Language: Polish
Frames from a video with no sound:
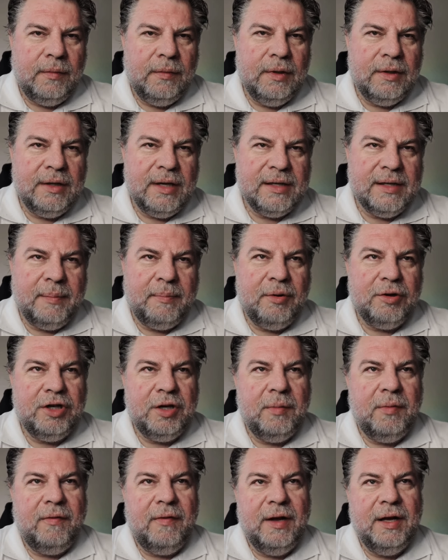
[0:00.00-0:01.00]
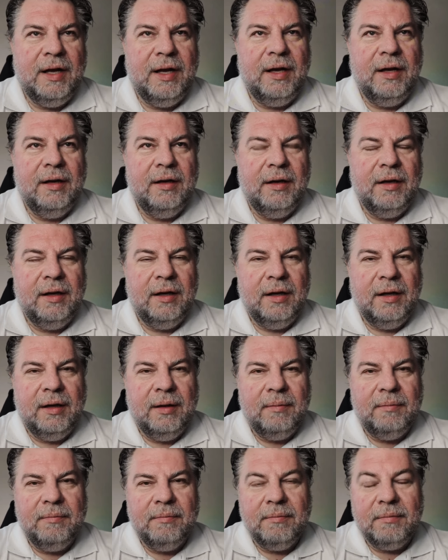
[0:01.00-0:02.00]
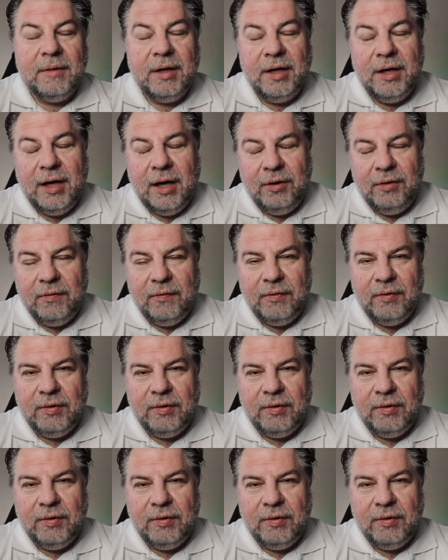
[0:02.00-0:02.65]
na zapotrzebowanie e, klientów.